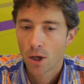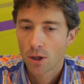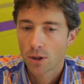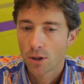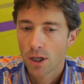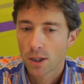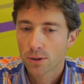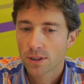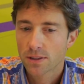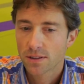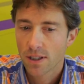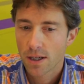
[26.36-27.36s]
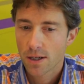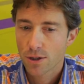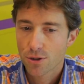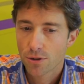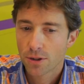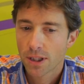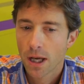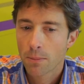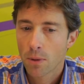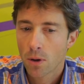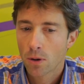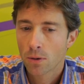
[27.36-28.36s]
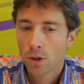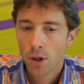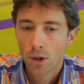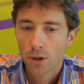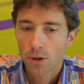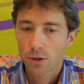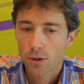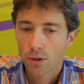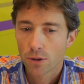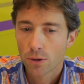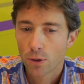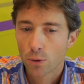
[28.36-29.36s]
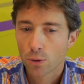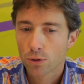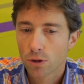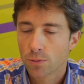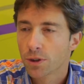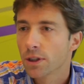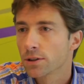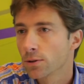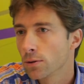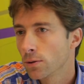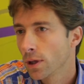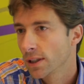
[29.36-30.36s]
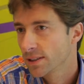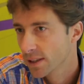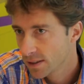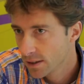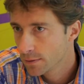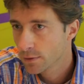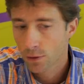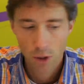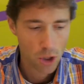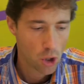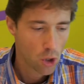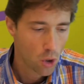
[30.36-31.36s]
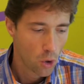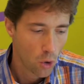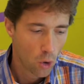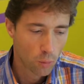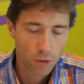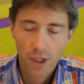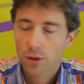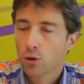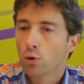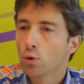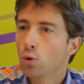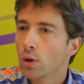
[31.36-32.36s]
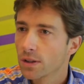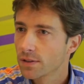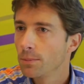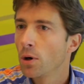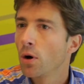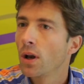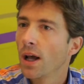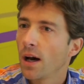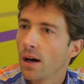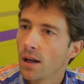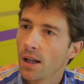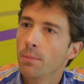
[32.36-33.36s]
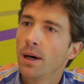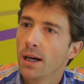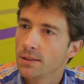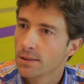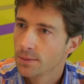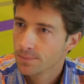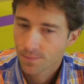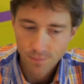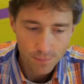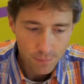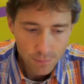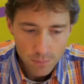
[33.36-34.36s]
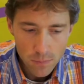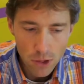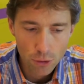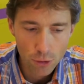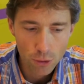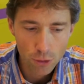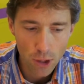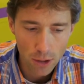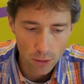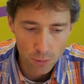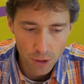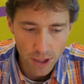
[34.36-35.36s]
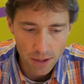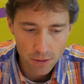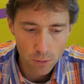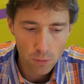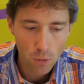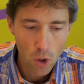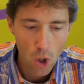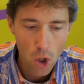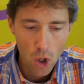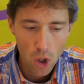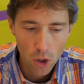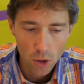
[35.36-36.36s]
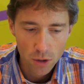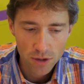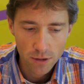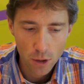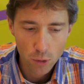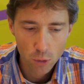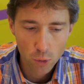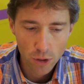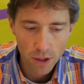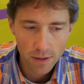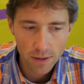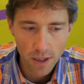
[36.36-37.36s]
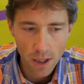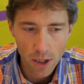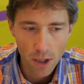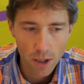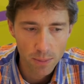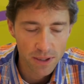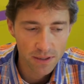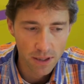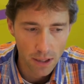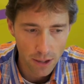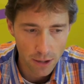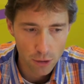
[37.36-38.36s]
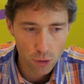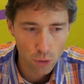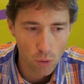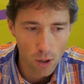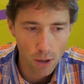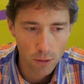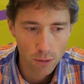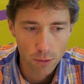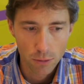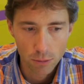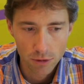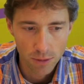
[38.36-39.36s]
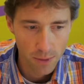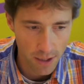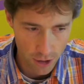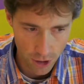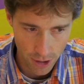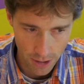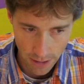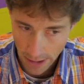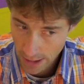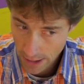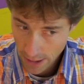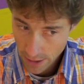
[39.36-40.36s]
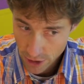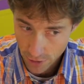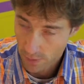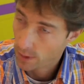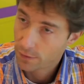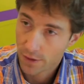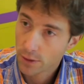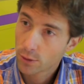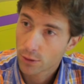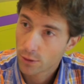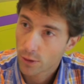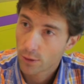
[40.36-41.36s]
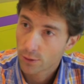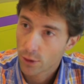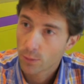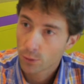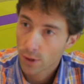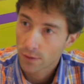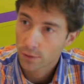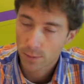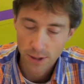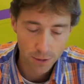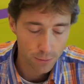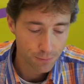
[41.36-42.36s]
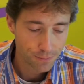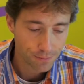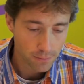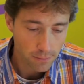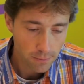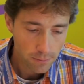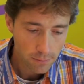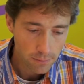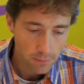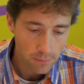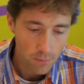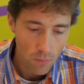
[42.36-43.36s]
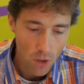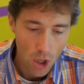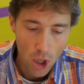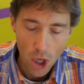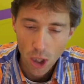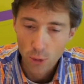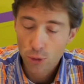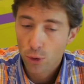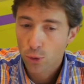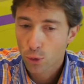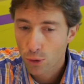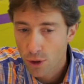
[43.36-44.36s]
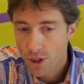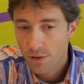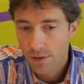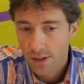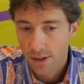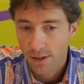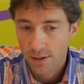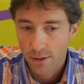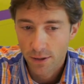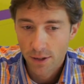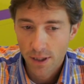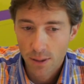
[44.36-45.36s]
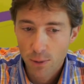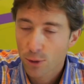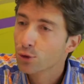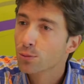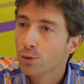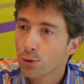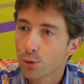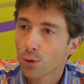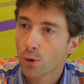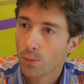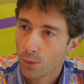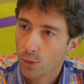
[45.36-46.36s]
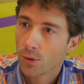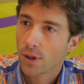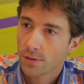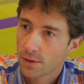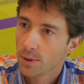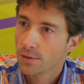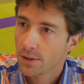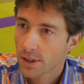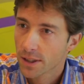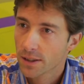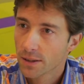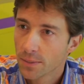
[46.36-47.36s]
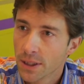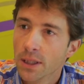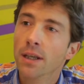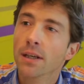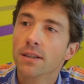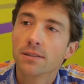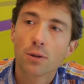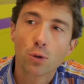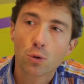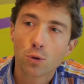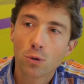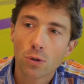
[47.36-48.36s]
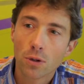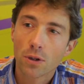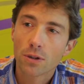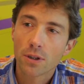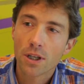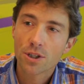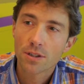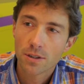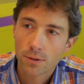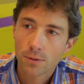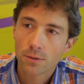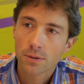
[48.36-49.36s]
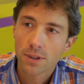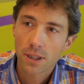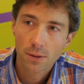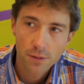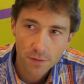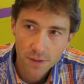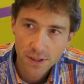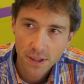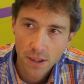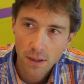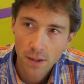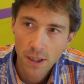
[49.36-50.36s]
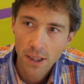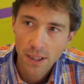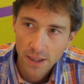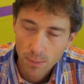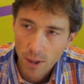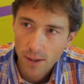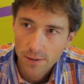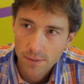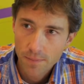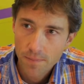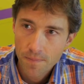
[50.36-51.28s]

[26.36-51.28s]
à côté de ça, je donne également le cours de communication assertive, on peut dire que ce cours est vraiment la, base de, la communication. Euh, c'est un cours qui est un, best-seller, je crois, euh, aussi bien chez, chez Fabelfin que dans, dans, le monde de la formation. Un autre cours que j'ai fait euh, réellement sur mesure pour la Fabelfin Academy, c'est le cours La gestion des clients difficiles et des plaintes.